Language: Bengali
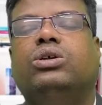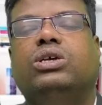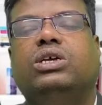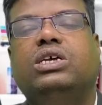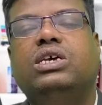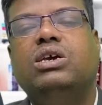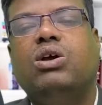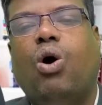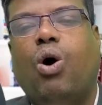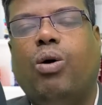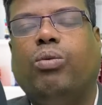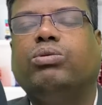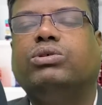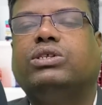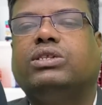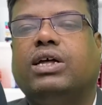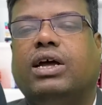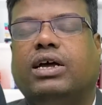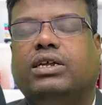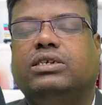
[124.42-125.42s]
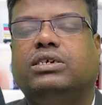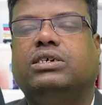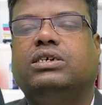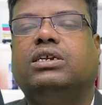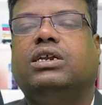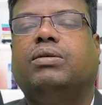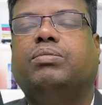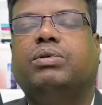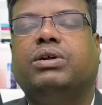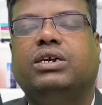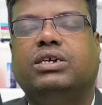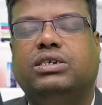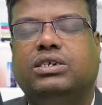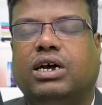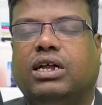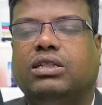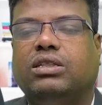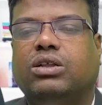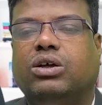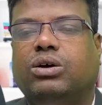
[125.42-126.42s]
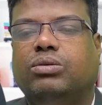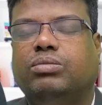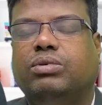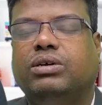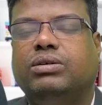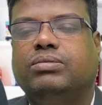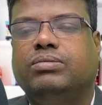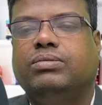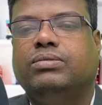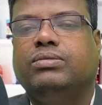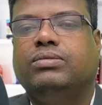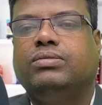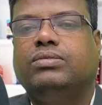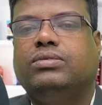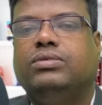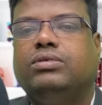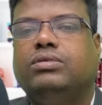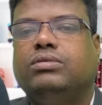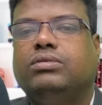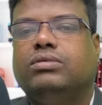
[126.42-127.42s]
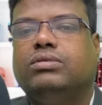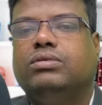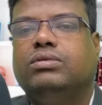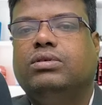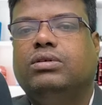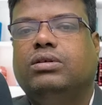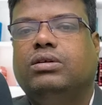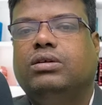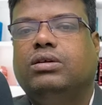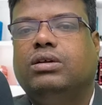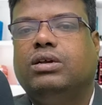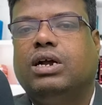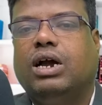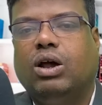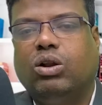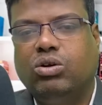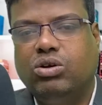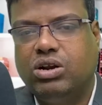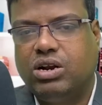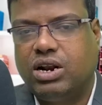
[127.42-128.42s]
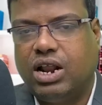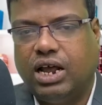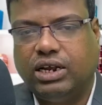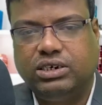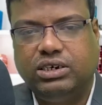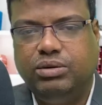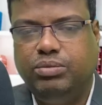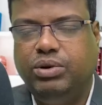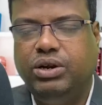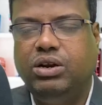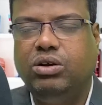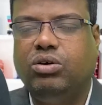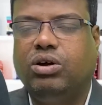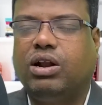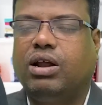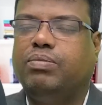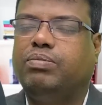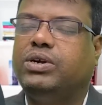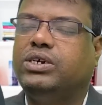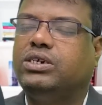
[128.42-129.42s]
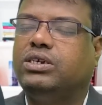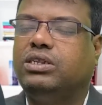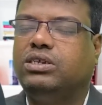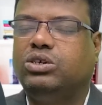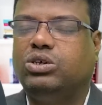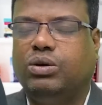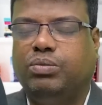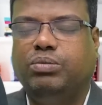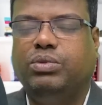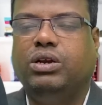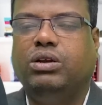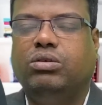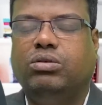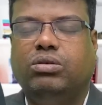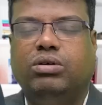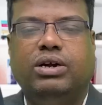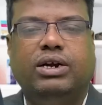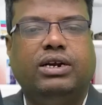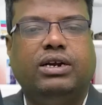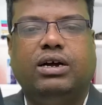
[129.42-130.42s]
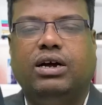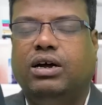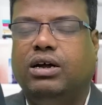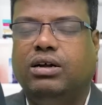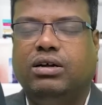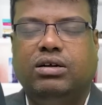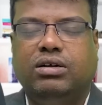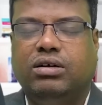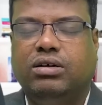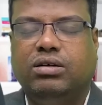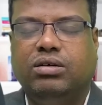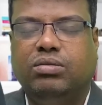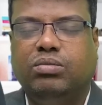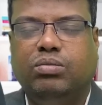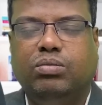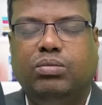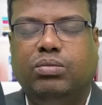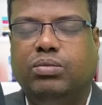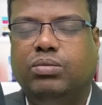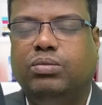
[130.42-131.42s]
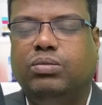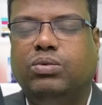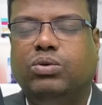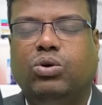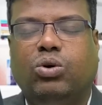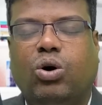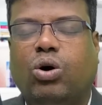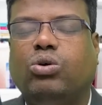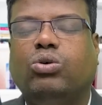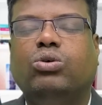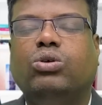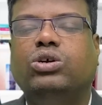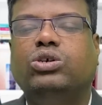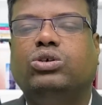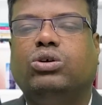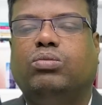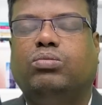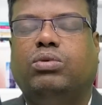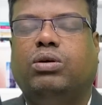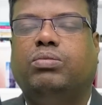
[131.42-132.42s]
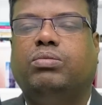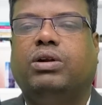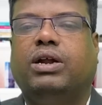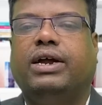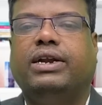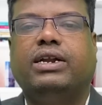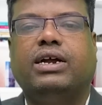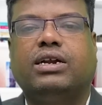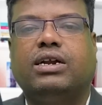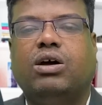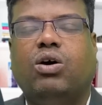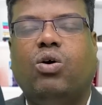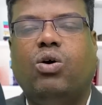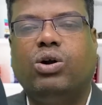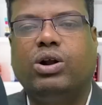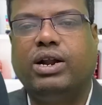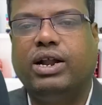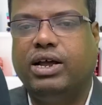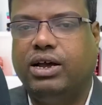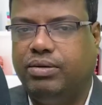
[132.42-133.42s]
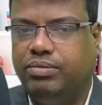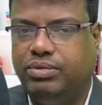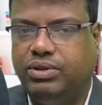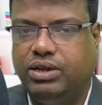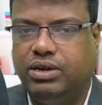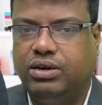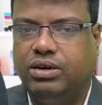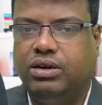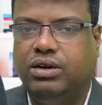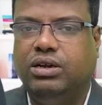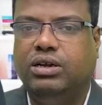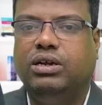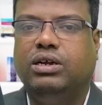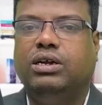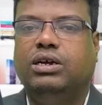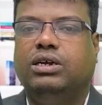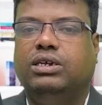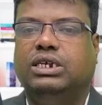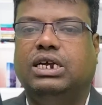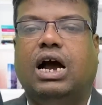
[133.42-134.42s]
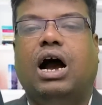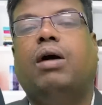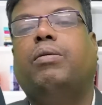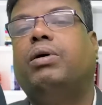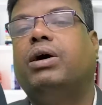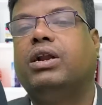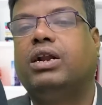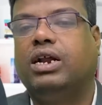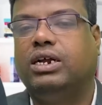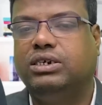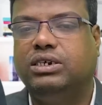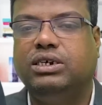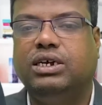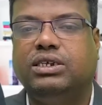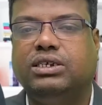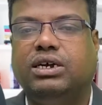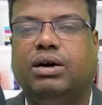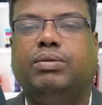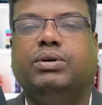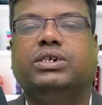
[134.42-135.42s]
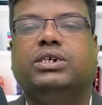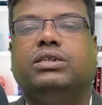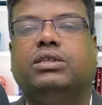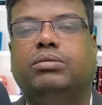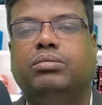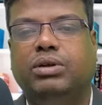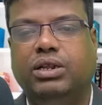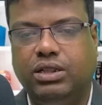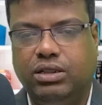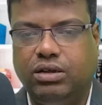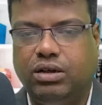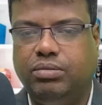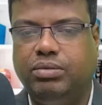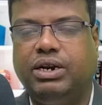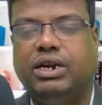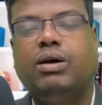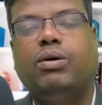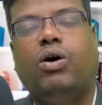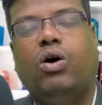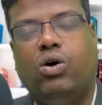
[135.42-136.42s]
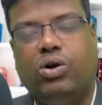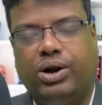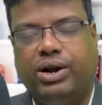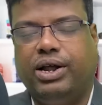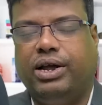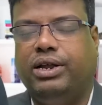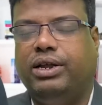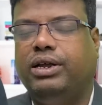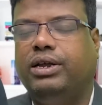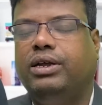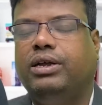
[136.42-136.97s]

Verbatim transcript: কি অবস্থায় আছে সেটা আপনাকে জানতে হবে কারণ রাশি মিলল আর আপনার সাথে সব মিলল এটা কখনোই সম্ভব না এটা একটা অন্যায় আবদার যে আমার রাশি আছে আমার সাথে মিলতে হবে এটা অন্যায়